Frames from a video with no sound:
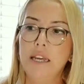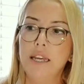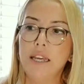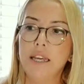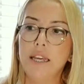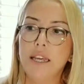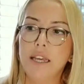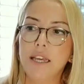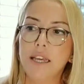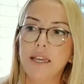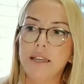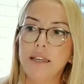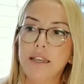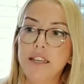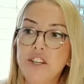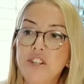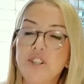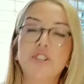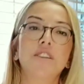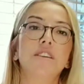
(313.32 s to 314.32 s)
e,
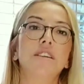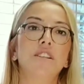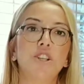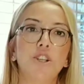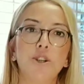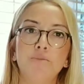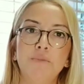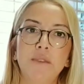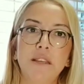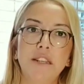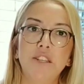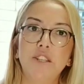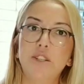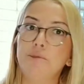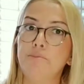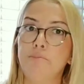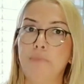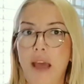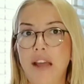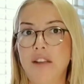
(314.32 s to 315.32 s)
iş girişimleri
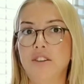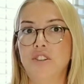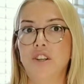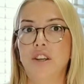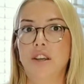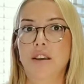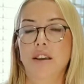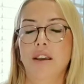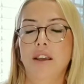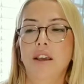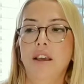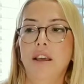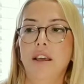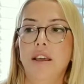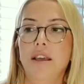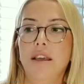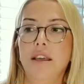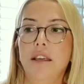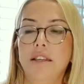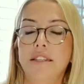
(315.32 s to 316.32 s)
için bence
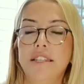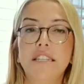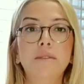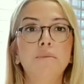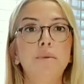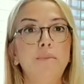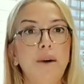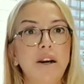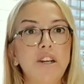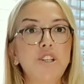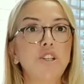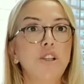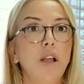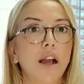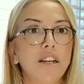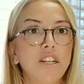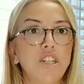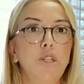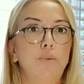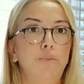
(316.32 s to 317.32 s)
e, yeni bir
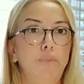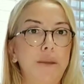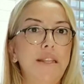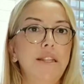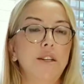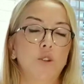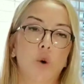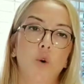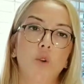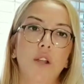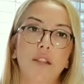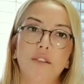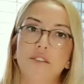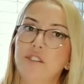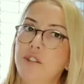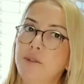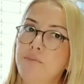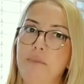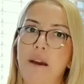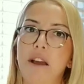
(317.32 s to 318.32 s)
başlangıç planı olanlar
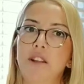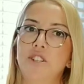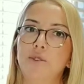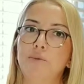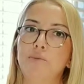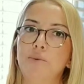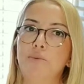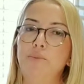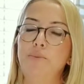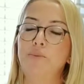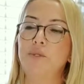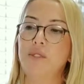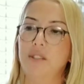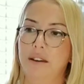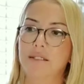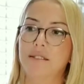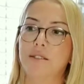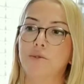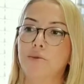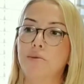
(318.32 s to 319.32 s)
için bence bu
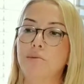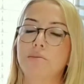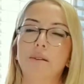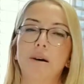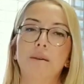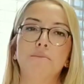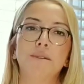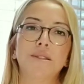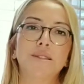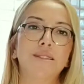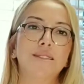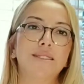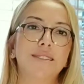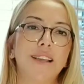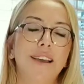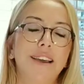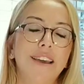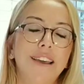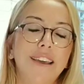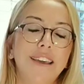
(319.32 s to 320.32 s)
saati kullanmanız
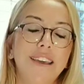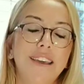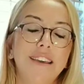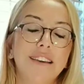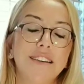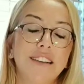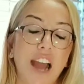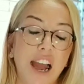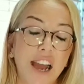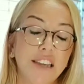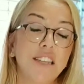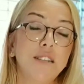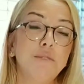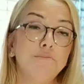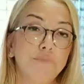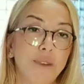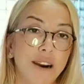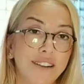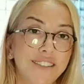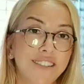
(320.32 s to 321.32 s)
e, gayet
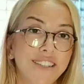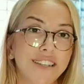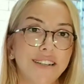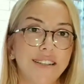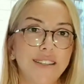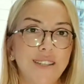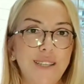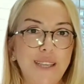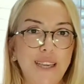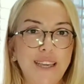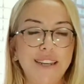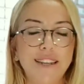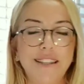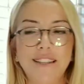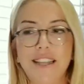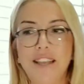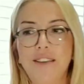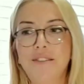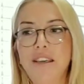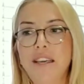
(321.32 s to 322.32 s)
mantıklı,
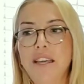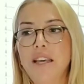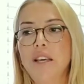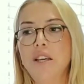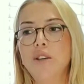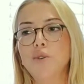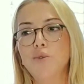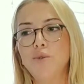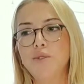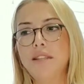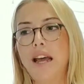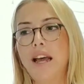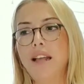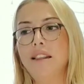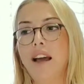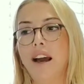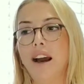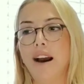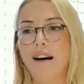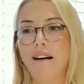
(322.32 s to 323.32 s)
yerinde ve
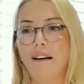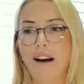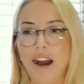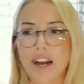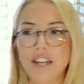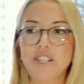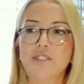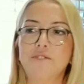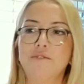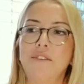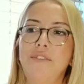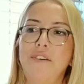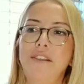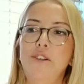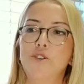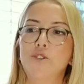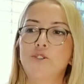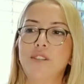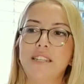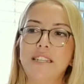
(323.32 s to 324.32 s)
güzel. Aşk ve
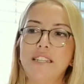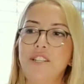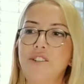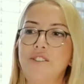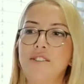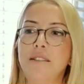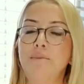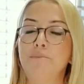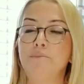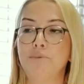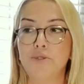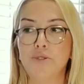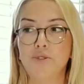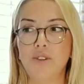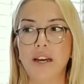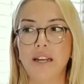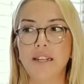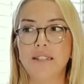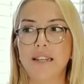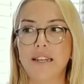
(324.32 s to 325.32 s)
flörtler için de bugün
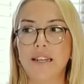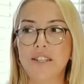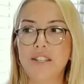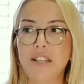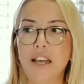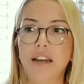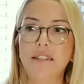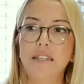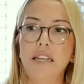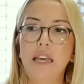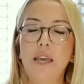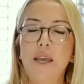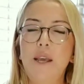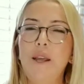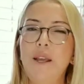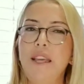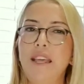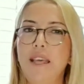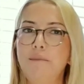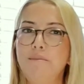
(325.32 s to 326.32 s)
arkadaşlar
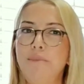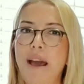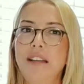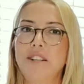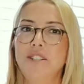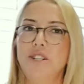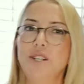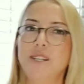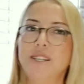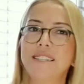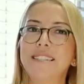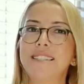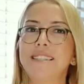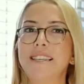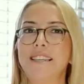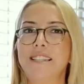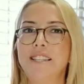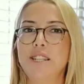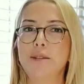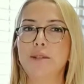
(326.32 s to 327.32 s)
e, bence hızlı
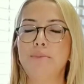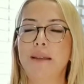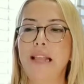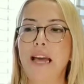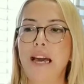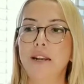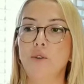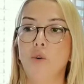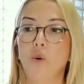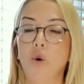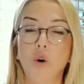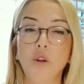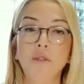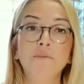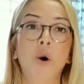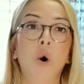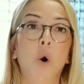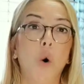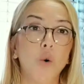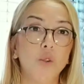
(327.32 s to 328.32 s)
gelişmeler
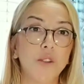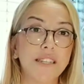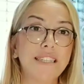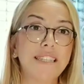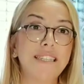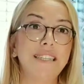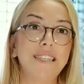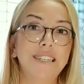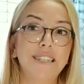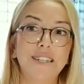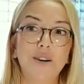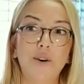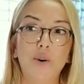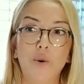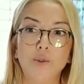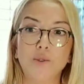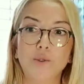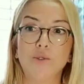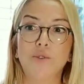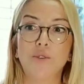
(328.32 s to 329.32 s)
olma olasılığı
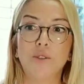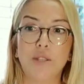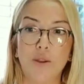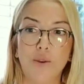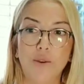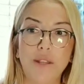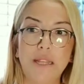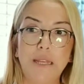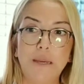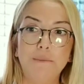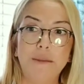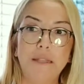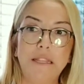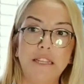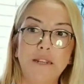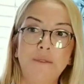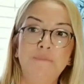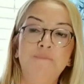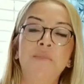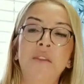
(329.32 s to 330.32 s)
olduğunu
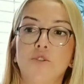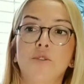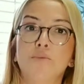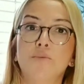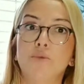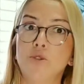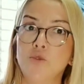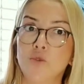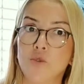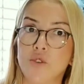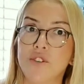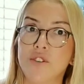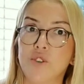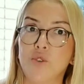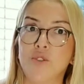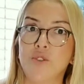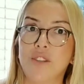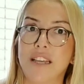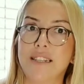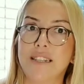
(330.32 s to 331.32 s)
söyleyebilirim. Çünkü bugün
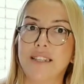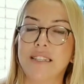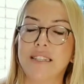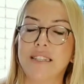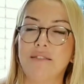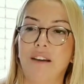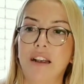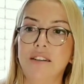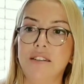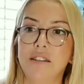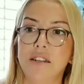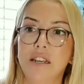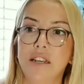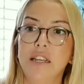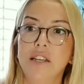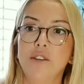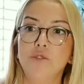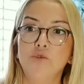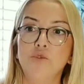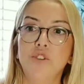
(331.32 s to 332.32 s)
Uranüs'ün de etkisi var
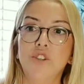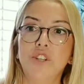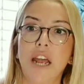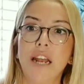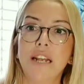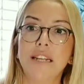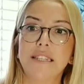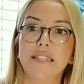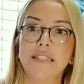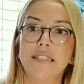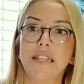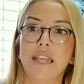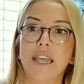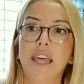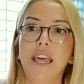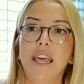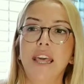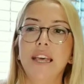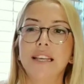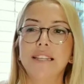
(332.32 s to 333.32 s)
gün
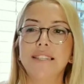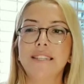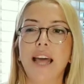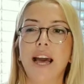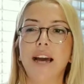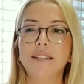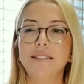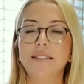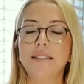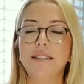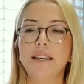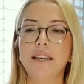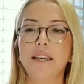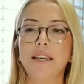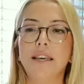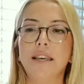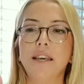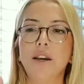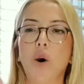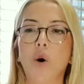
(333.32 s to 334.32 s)
içerisinde. Saat
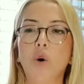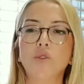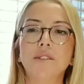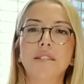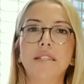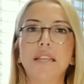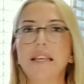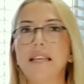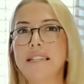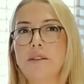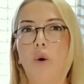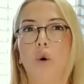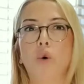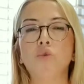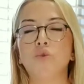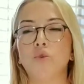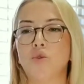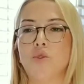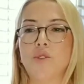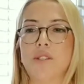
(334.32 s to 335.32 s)
e,
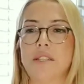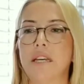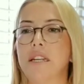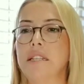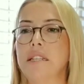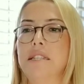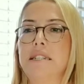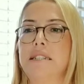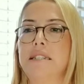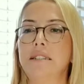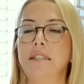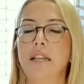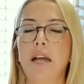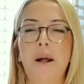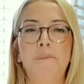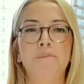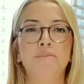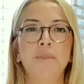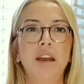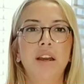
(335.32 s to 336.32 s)
18-19
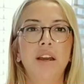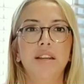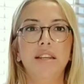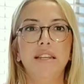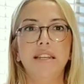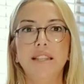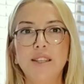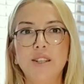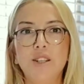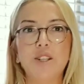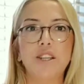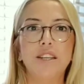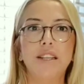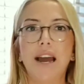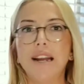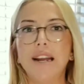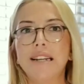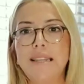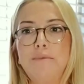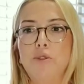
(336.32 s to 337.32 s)
aralarında
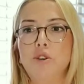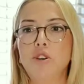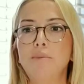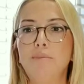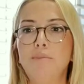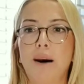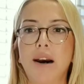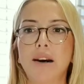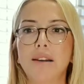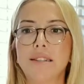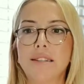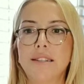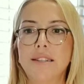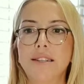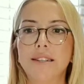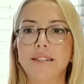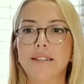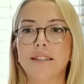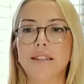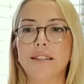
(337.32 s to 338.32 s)
ilişkilerde böyle bazı
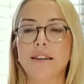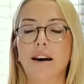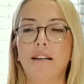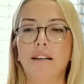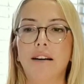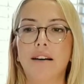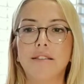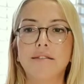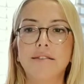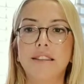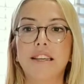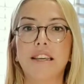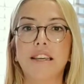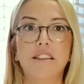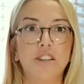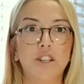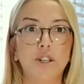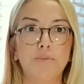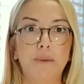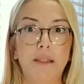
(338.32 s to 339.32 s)
hızlı ani
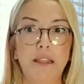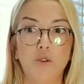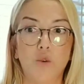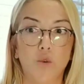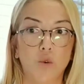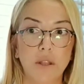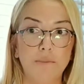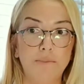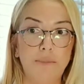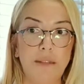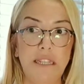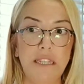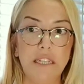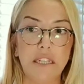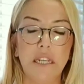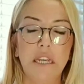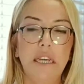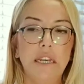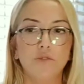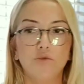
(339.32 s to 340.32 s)
gelişmeler olabilir.
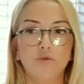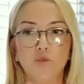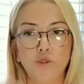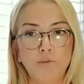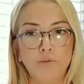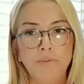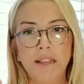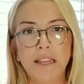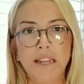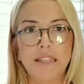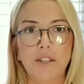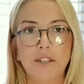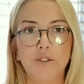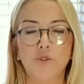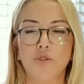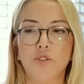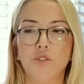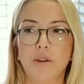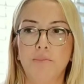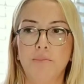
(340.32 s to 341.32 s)
Düğümlere de
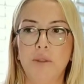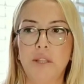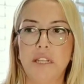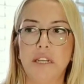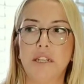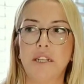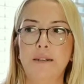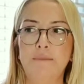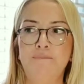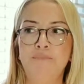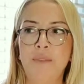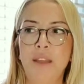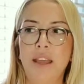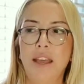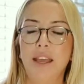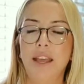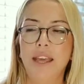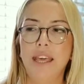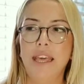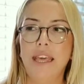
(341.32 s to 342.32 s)
çünkü bir takım
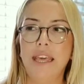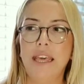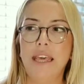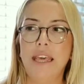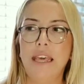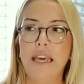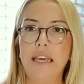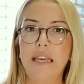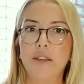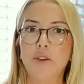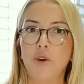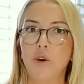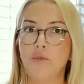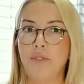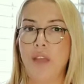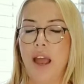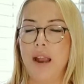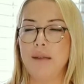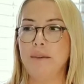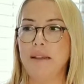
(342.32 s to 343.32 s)
e,
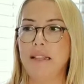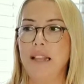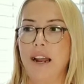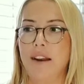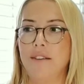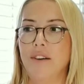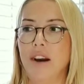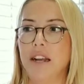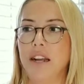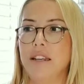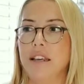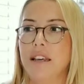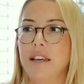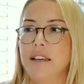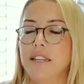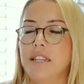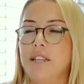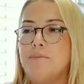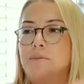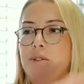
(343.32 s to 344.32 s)
göndermeler var.
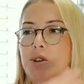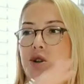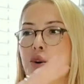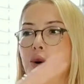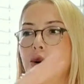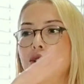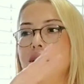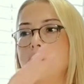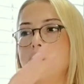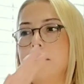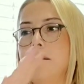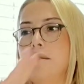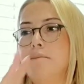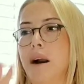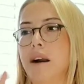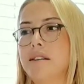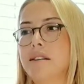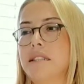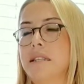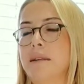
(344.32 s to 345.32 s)
Şimdi şöyle
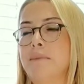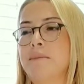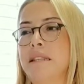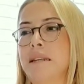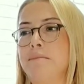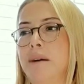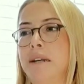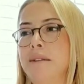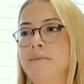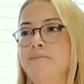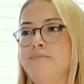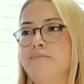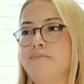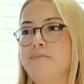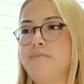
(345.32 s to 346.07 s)
baktığım zaman